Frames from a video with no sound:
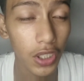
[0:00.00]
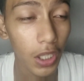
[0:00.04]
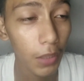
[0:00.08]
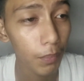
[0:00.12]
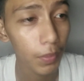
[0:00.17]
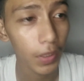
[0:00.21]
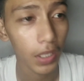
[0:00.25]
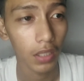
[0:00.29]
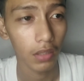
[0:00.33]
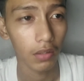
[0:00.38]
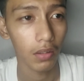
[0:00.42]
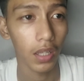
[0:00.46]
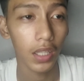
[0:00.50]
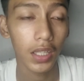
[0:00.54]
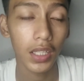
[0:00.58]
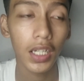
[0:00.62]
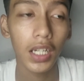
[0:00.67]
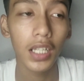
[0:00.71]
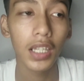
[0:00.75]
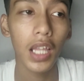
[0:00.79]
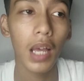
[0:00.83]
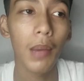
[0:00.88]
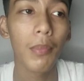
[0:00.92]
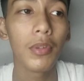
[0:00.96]
Siyempre, ang
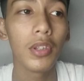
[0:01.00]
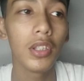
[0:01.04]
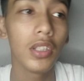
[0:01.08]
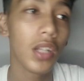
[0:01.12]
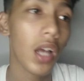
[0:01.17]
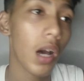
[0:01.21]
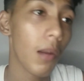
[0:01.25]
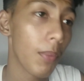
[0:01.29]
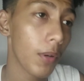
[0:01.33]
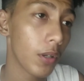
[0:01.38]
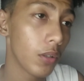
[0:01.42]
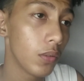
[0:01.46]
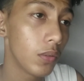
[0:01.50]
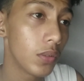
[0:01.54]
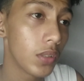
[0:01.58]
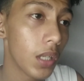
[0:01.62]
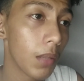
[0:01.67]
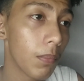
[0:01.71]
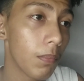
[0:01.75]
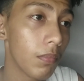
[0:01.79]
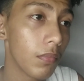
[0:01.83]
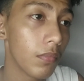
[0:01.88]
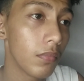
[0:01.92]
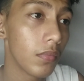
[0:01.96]
tagal namin din
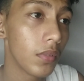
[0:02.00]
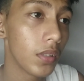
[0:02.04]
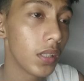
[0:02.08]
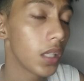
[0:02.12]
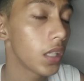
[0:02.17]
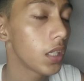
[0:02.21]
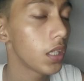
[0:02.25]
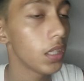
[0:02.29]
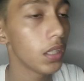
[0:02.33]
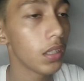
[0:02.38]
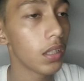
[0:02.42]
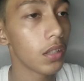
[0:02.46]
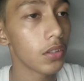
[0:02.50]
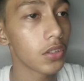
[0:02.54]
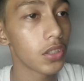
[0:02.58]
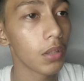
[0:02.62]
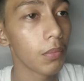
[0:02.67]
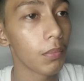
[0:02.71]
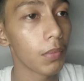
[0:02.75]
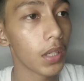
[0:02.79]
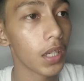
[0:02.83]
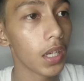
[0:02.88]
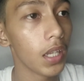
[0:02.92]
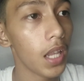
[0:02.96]
nakapag-usap, nagkita,
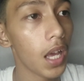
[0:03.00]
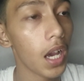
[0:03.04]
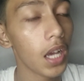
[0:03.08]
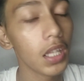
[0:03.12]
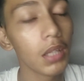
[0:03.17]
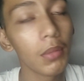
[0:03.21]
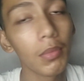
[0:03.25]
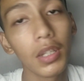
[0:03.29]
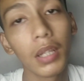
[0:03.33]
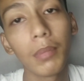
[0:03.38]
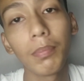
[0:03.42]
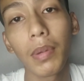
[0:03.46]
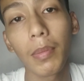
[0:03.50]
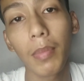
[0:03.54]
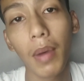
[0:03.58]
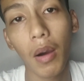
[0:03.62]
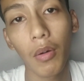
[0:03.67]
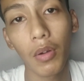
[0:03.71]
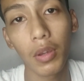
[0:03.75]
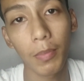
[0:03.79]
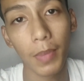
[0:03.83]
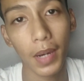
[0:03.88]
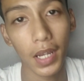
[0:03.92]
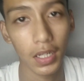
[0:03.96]
siyempre, kailangan naman ng
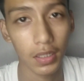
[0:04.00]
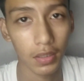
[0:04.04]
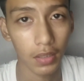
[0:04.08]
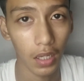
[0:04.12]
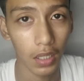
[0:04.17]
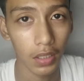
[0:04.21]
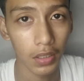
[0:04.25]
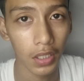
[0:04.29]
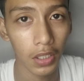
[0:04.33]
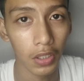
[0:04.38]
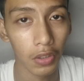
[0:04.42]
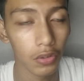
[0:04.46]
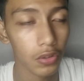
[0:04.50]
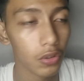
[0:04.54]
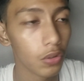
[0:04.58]
pabawi para sa kanya.